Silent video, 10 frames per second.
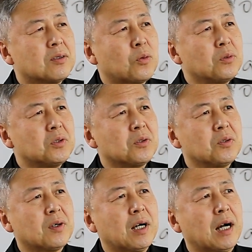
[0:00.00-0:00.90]

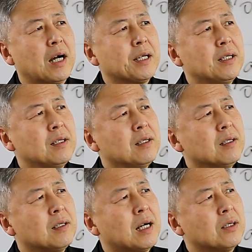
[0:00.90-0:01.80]
동정녀가
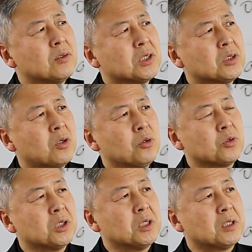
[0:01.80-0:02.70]
아기를 낳은 것이
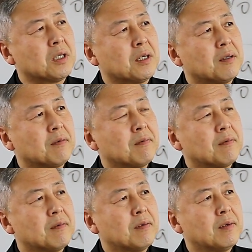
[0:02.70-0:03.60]
성육신이다.
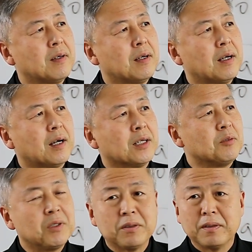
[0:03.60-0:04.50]

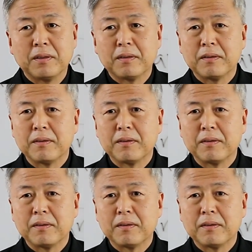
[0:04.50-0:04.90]
아니면